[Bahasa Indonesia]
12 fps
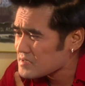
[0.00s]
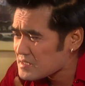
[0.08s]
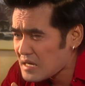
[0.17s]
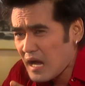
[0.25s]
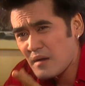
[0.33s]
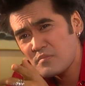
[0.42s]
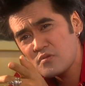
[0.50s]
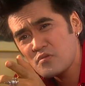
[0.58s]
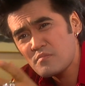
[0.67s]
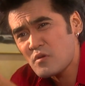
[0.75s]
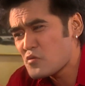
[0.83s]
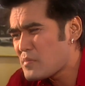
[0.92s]

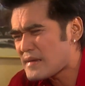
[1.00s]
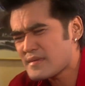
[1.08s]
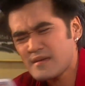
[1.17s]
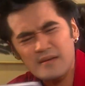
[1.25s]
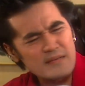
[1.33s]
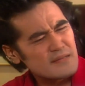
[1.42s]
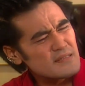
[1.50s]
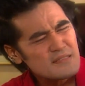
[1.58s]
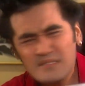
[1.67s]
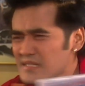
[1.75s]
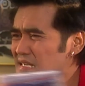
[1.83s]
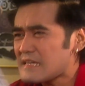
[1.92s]
kamu merubahnya
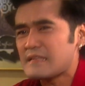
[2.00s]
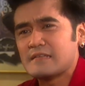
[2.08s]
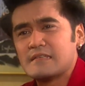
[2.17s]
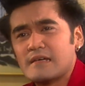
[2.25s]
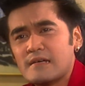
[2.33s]
sedikit aja.